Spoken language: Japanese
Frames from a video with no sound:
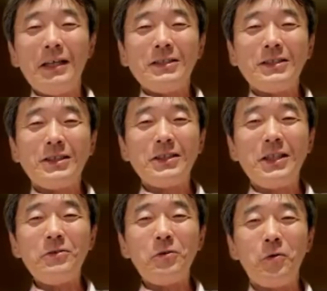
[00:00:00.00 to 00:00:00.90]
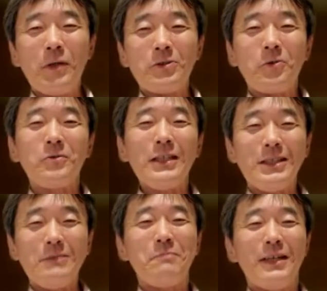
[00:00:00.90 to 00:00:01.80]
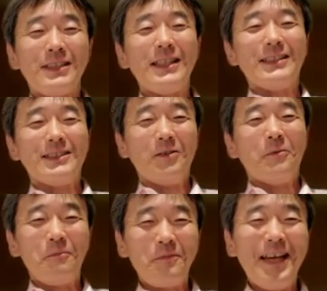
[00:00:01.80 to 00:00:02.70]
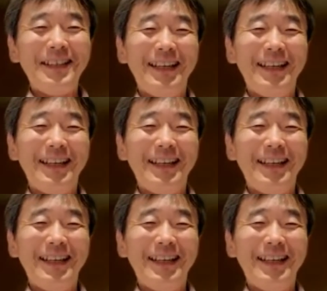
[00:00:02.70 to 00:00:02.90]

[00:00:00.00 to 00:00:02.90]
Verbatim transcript: すぎる方はそんなに心配しないです。本